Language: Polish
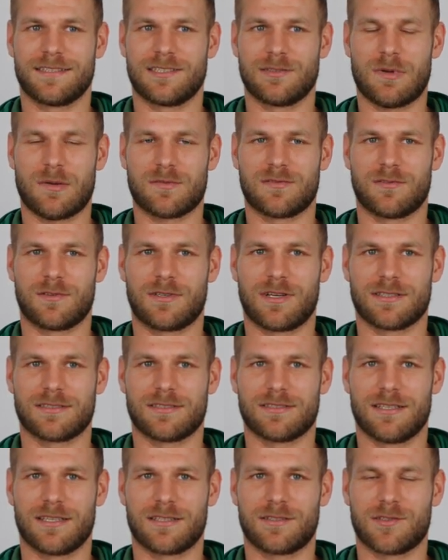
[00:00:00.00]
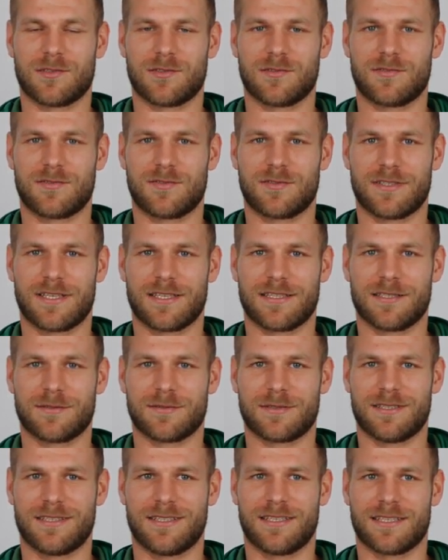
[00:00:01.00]
Mam dwóch kandydatów.
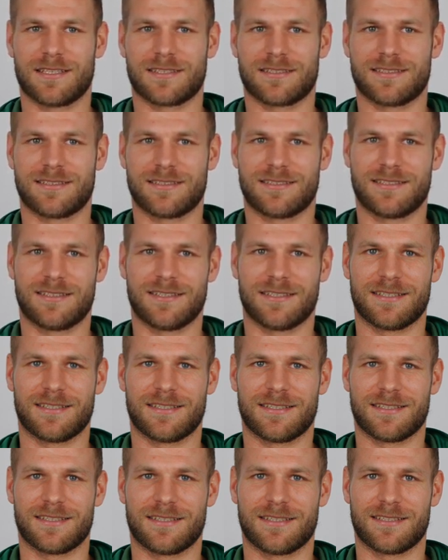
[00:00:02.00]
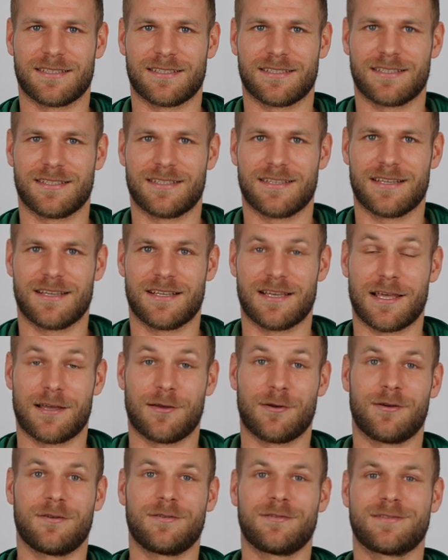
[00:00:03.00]
Jednym z nich jest y,
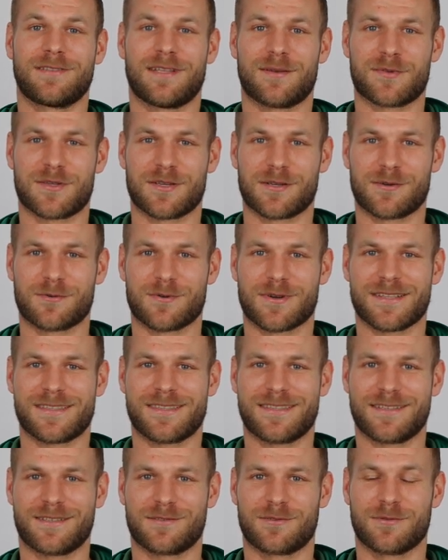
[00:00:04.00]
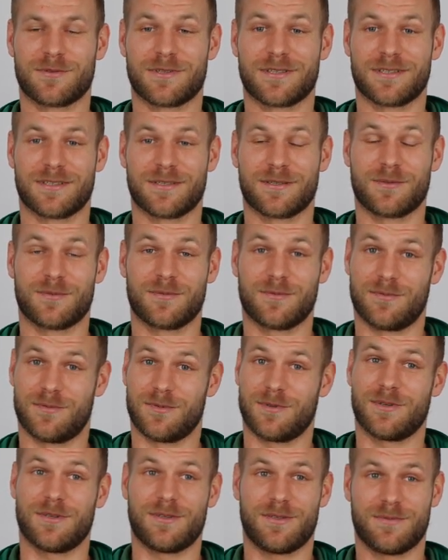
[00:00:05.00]
Leo na przykład, który
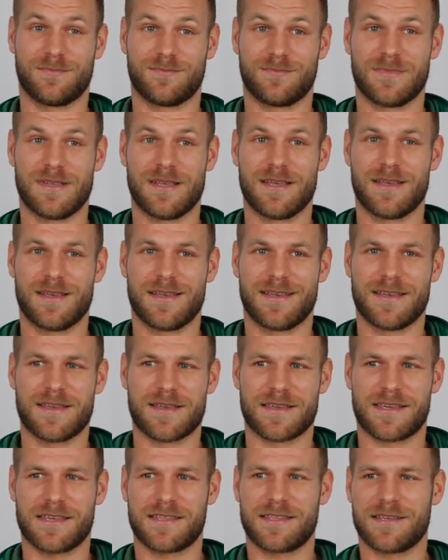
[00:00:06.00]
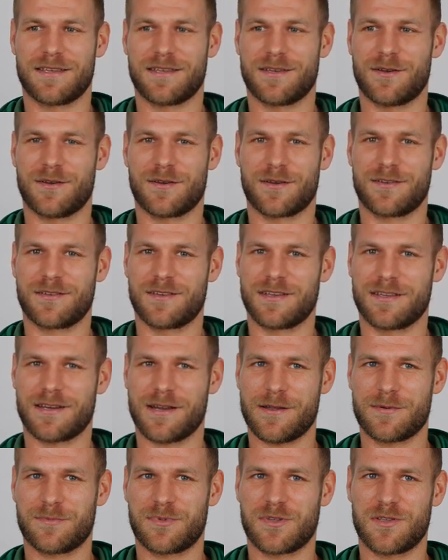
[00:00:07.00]
kiedy
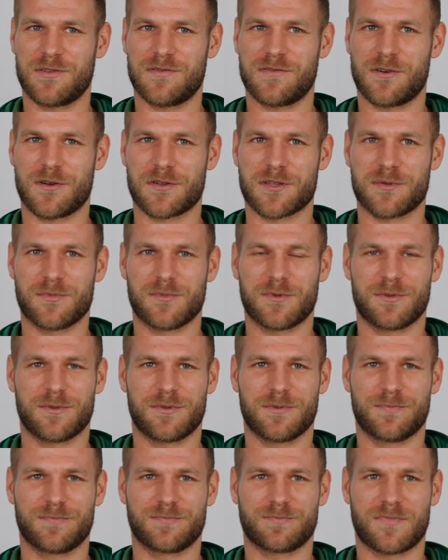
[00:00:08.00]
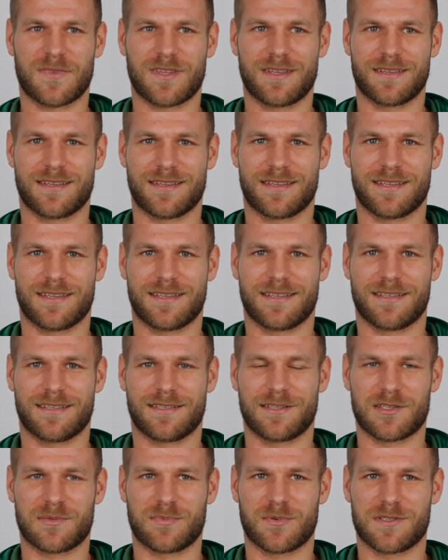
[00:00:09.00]
grałem przeciwko niemu, y,
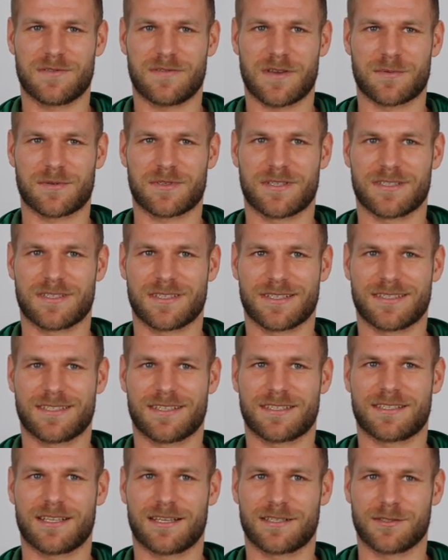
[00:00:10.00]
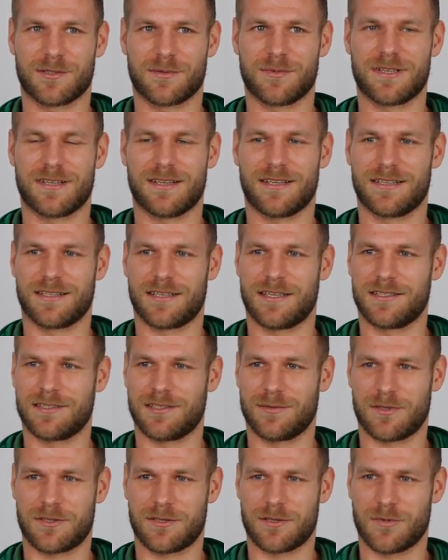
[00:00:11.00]
nie spodziewałem się, że jest aż tak dobry, ale kiedy
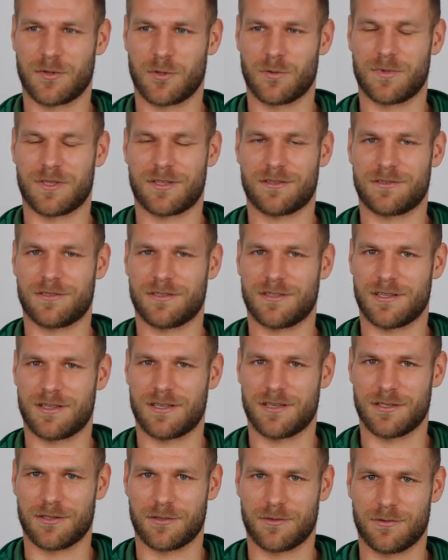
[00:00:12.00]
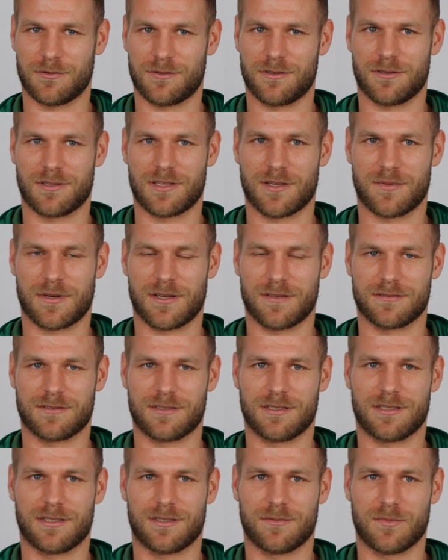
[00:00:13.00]
zobaczyłem jego umiejętności na treningu, to
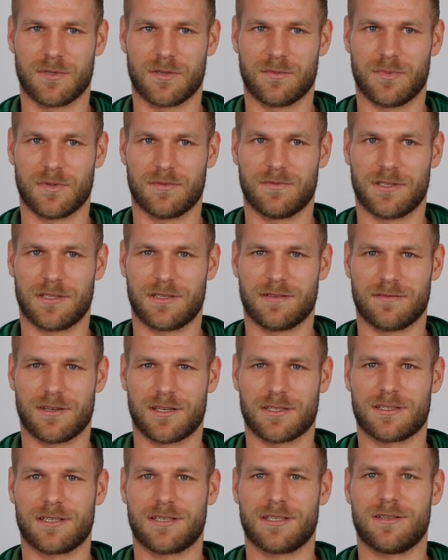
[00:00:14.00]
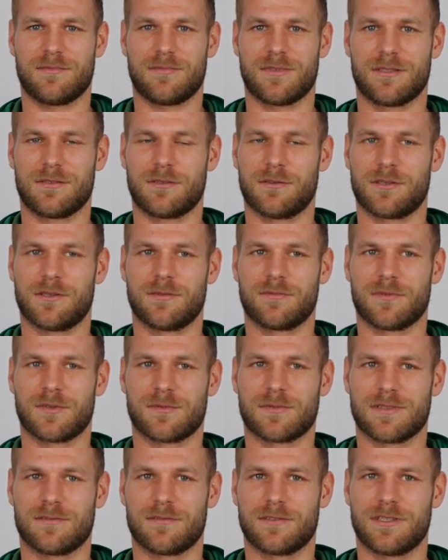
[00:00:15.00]
naprawdę byłem pod wielkim wrażeniem. I drugim
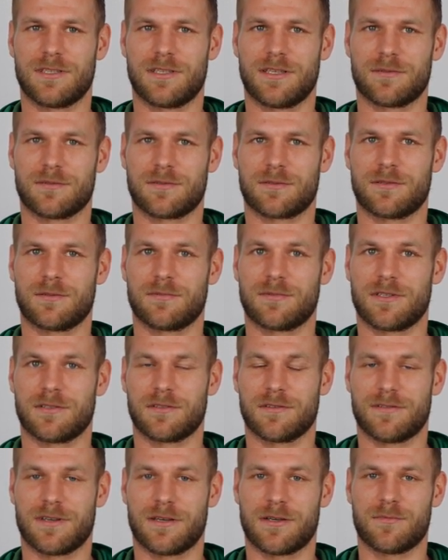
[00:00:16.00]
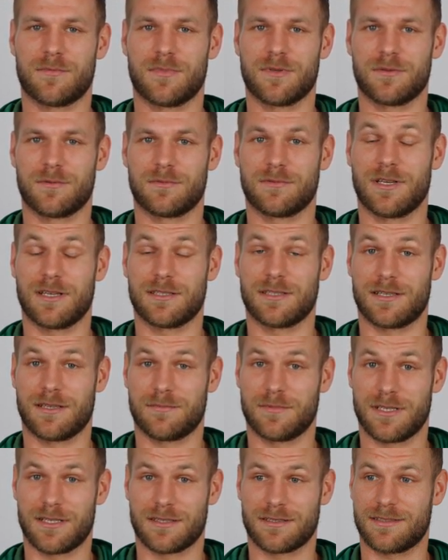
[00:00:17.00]
moim zawodnikiem, z którym trenowałem, był Dani
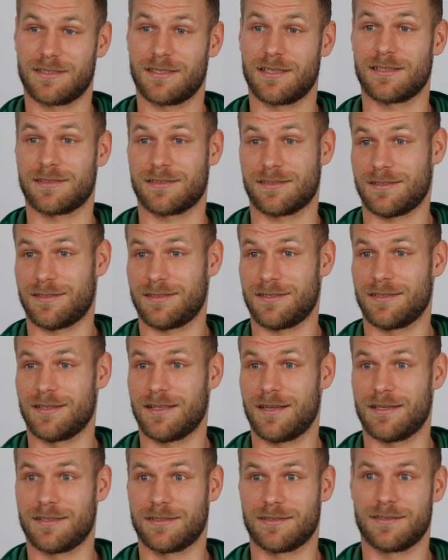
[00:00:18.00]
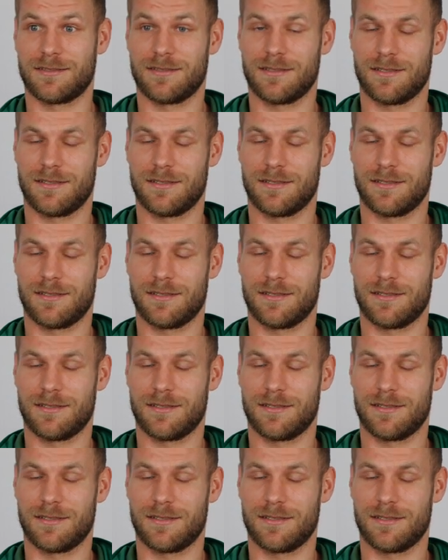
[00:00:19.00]
Ramirez. Jest dalej.